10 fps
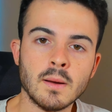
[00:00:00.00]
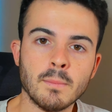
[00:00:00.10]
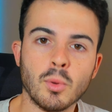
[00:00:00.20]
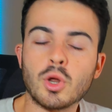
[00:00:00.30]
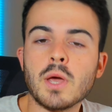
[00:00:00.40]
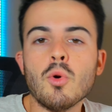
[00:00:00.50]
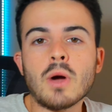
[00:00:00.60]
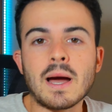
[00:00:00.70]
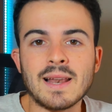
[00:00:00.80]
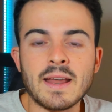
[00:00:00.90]
Porque
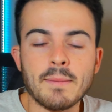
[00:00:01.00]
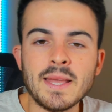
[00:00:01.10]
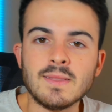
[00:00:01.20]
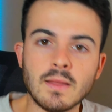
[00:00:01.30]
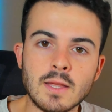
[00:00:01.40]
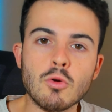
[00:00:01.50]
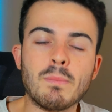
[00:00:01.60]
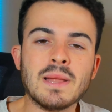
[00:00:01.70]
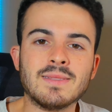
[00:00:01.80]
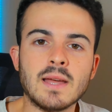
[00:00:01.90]
Boca claramente tiene un
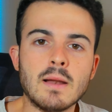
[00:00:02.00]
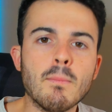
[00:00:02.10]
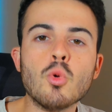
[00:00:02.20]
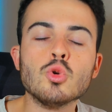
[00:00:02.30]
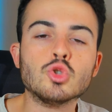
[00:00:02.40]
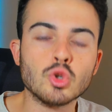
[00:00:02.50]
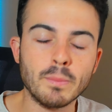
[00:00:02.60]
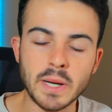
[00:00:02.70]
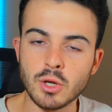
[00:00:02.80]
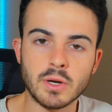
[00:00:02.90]
plantel muy
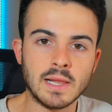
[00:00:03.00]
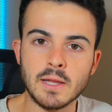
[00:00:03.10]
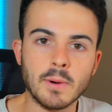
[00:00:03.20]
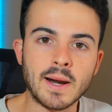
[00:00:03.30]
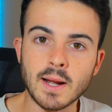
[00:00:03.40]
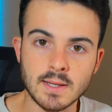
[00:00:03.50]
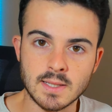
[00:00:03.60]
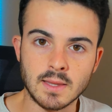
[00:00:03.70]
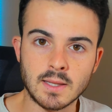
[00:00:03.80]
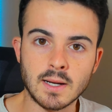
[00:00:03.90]
superior al de Barraca
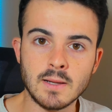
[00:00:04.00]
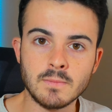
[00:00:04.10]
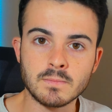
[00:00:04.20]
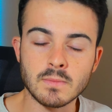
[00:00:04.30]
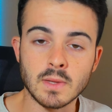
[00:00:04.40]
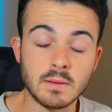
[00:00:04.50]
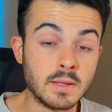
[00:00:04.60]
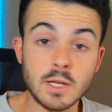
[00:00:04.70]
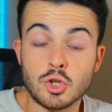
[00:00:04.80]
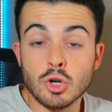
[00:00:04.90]
Central.
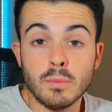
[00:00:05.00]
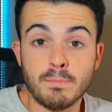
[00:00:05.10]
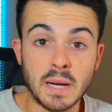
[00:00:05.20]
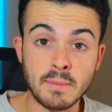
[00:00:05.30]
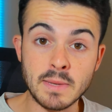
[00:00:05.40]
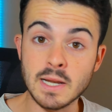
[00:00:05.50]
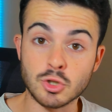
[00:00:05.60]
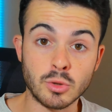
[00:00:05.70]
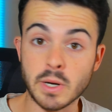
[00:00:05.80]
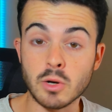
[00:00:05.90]
De hecho, para mí le
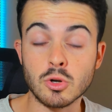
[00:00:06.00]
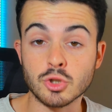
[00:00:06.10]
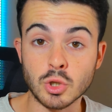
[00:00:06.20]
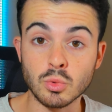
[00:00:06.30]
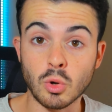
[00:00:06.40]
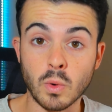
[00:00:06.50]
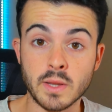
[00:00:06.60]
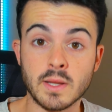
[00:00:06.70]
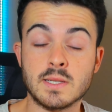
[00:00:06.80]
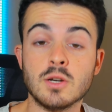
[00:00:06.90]
sobraron los segundos
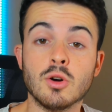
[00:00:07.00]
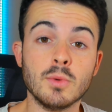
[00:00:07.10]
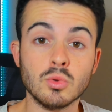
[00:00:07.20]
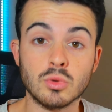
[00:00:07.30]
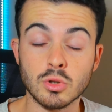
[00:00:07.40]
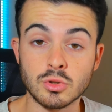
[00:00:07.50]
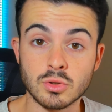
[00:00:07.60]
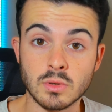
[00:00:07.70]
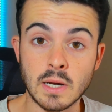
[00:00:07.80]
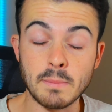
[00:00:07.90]
45 minutos
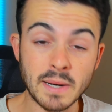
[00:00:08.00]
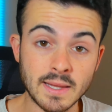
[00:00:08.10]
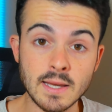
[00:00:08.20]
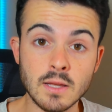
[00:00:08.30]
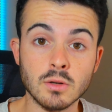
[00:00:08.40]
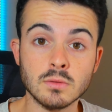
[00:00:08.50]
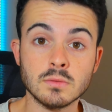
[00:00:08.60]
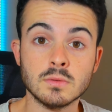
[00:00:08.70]
al partido.